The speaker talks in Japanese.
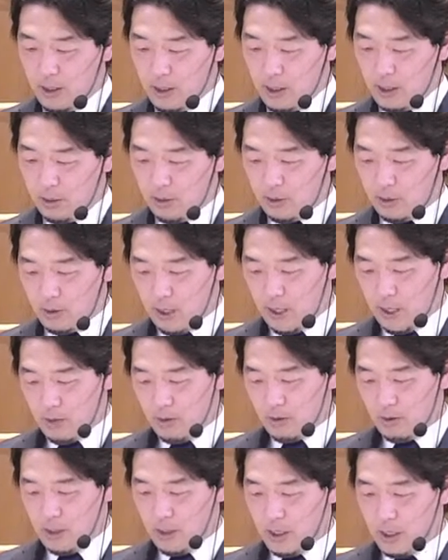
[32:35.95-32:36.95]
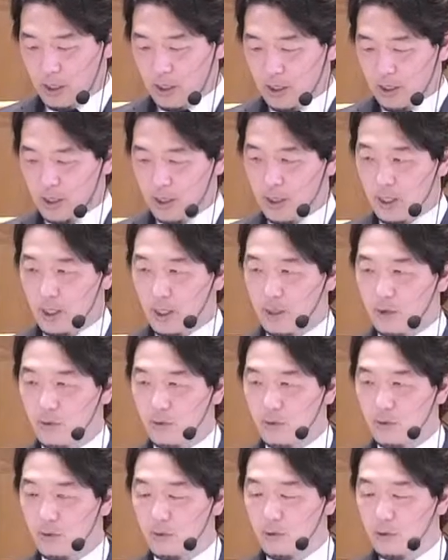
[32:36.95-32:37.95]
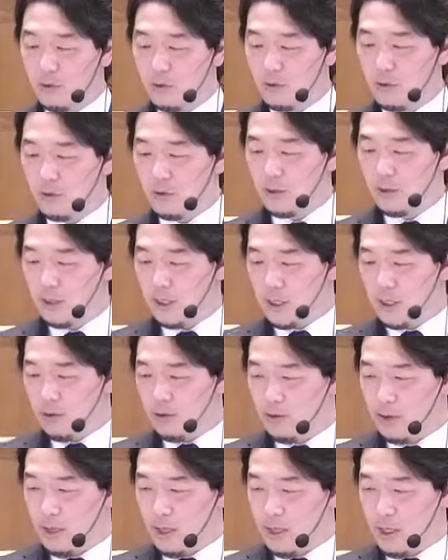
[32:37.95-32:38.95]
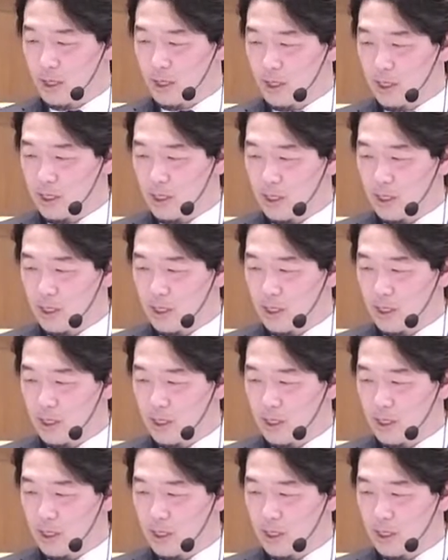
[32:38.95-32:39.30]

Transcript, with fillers: えっと最後から、えっとこの木曜日の最後から、